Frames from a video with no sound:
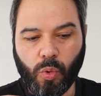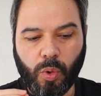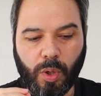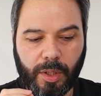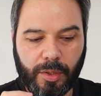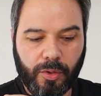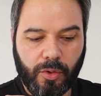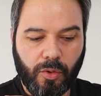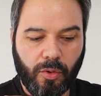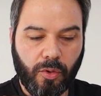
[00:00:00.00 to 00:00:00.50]

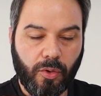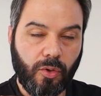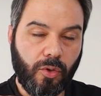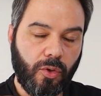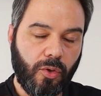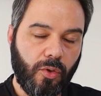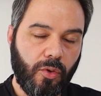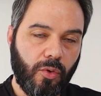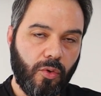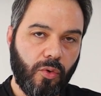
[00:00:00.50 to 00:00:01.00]

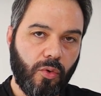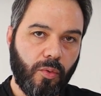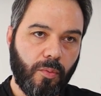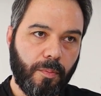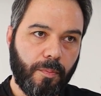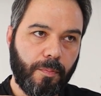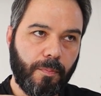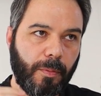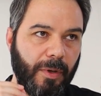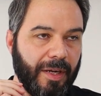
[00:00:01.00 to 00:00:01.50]
Cuando
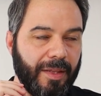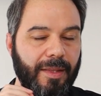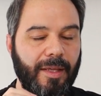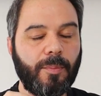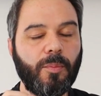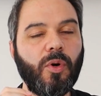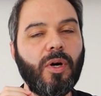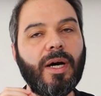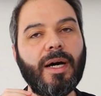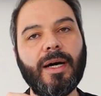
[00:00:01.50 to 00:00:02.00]

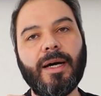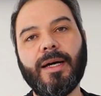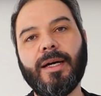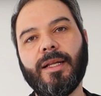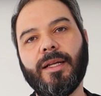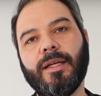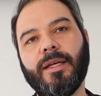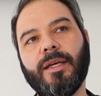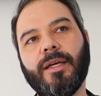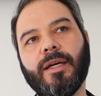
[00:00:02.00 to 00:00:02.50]
perdemos a
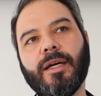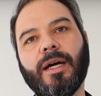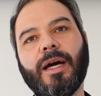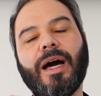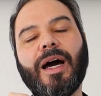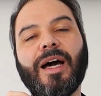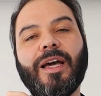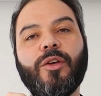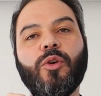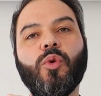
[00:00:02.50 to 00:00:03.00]
alguien
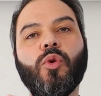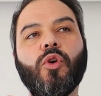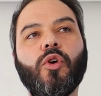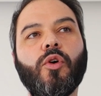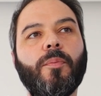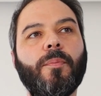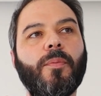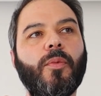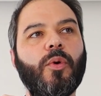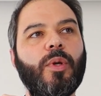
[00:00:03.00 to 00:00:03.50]
hay un
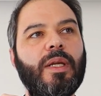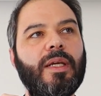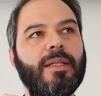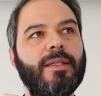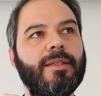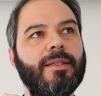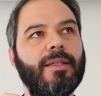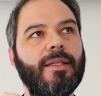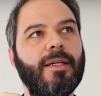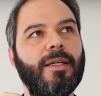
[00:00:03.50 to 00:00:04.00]

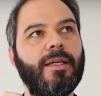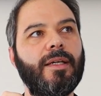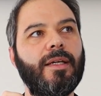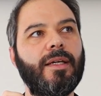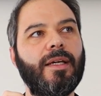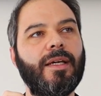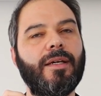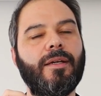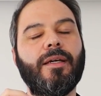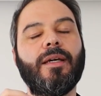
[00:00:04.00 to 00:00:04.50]
componente
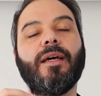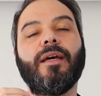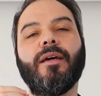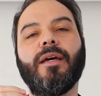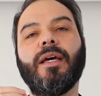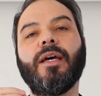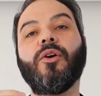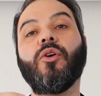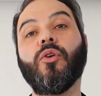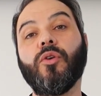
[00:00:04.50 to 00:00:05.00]

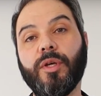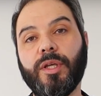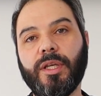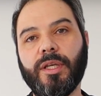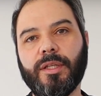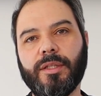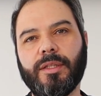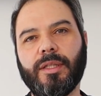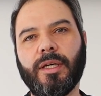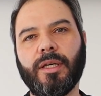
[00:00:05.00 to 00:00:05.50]

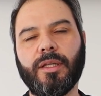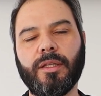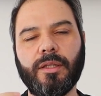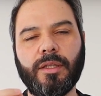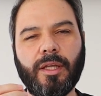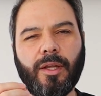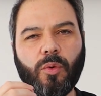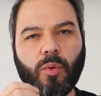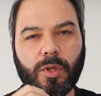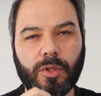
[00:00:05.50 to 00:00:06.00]
egoísta
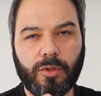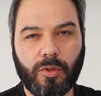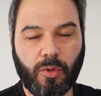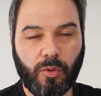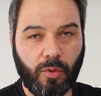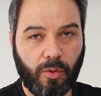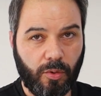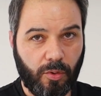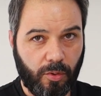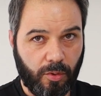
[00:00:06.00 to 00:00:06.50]
de nuestro
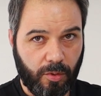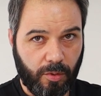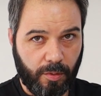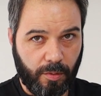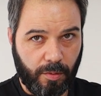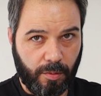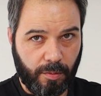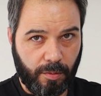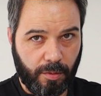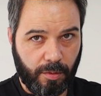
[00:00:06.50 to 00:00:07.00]
dolor
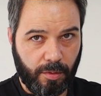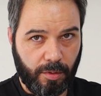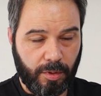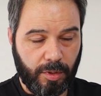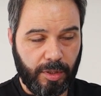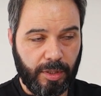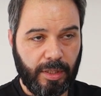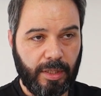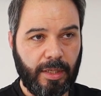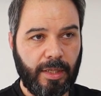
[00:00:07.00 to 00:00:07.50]

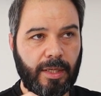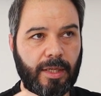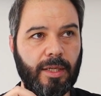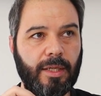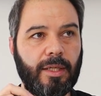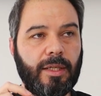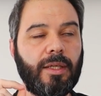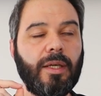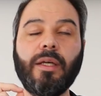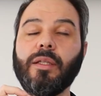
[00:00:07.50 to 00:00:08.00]

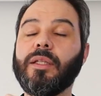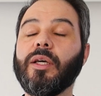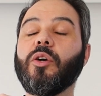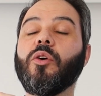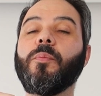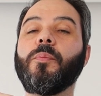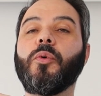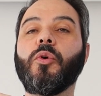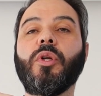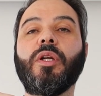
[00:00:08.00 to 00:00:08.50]
y este
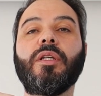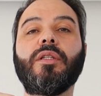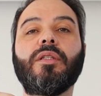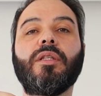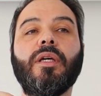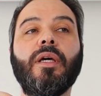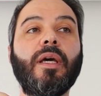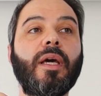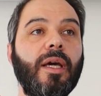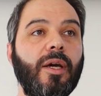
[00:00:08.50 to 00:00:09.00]

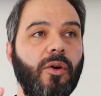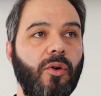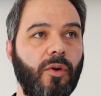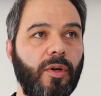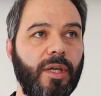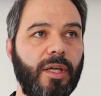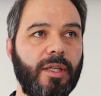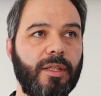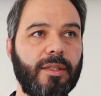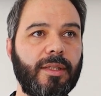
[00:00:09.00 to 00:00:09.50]
componente
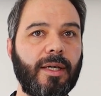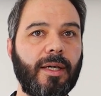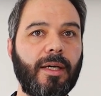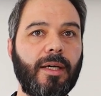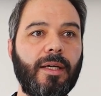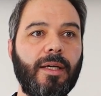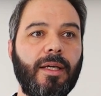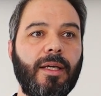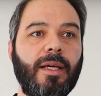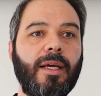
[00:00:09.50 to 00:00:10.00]

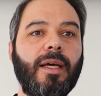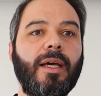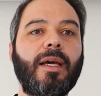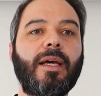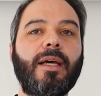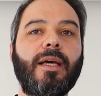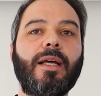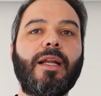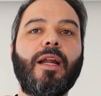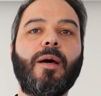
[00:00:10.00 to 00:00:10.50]
egoísta
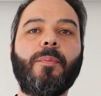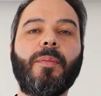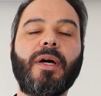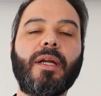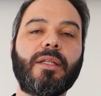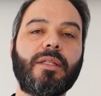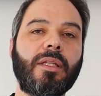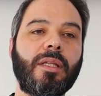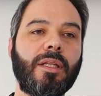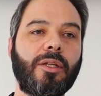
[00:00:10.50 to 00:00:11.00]
es la
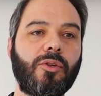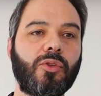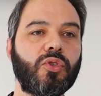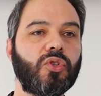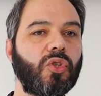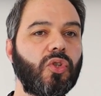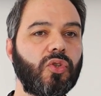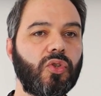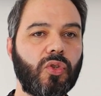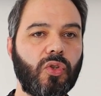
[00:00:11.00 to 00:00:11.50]
parte de
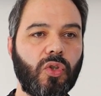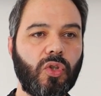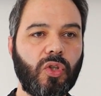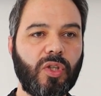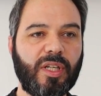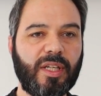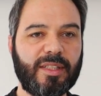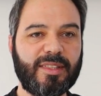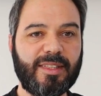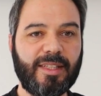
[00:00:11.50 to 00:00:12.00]
nosotros
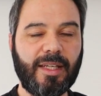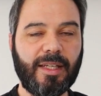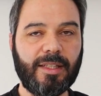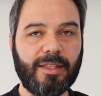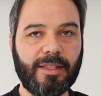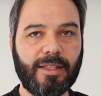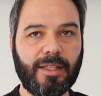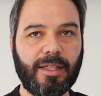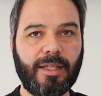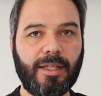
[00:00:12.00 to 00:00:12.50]
que
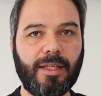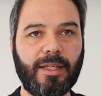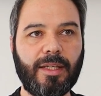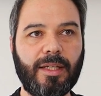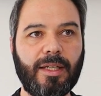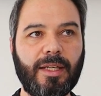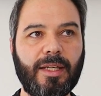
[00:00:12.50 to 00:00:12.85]
siente,